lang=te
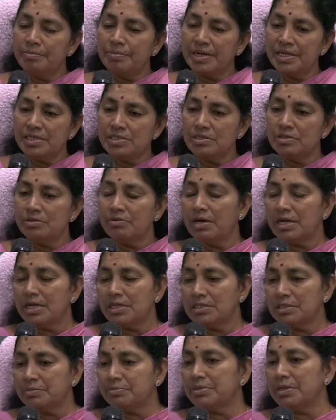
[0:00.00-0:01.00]
ప్రెస్ ద్వారా
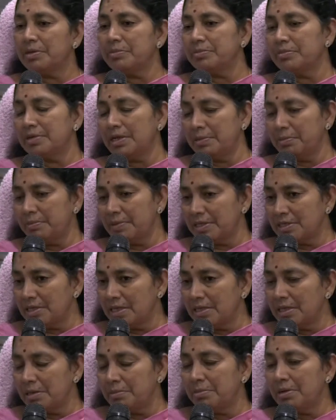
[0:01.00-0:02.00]
చెప్తాం రేపు ప్రజా
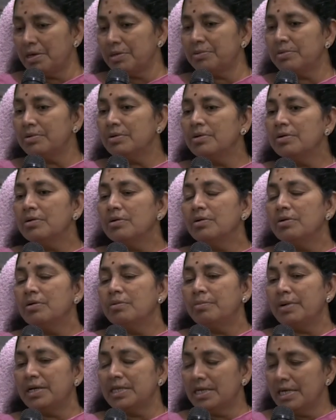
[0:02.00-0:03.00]
దర్బారు
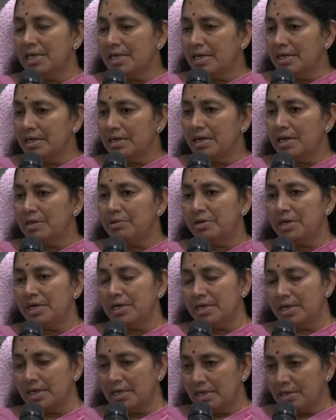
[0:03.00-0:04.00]
పది గంటలకు కాదు
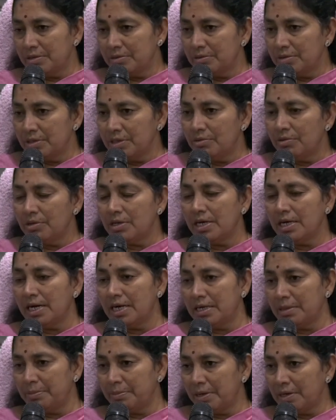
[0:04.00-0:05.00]
రెండు గంటలకు ఉంది ఒక
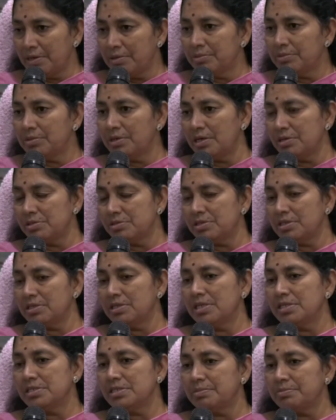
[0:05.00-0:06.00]
గంట పాటు
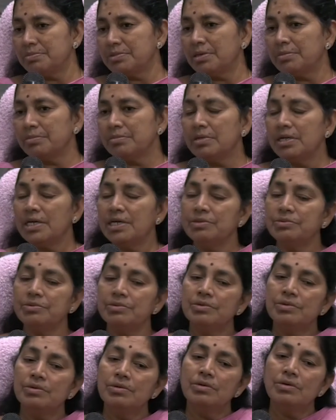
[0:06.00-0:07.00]
నడుస్తుంది అని చెప్తాం లేదు
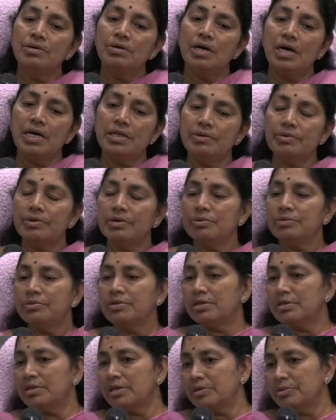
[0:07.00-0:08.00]
అది కూడా
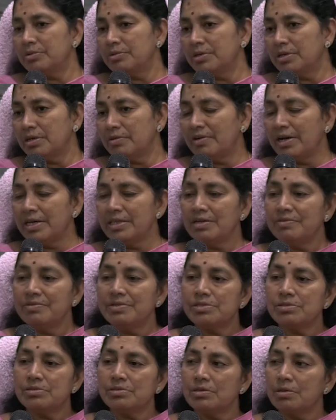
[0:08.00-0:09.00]
కుదరదు అనుకుంటే వాయిదా
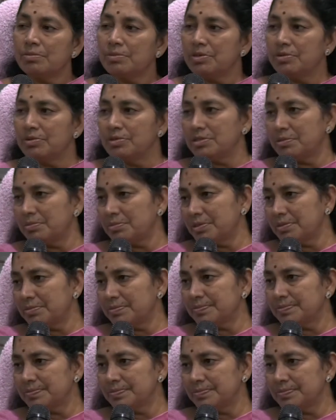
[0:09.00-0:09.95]
వేస్తున్నామని కూడా చెప్తాం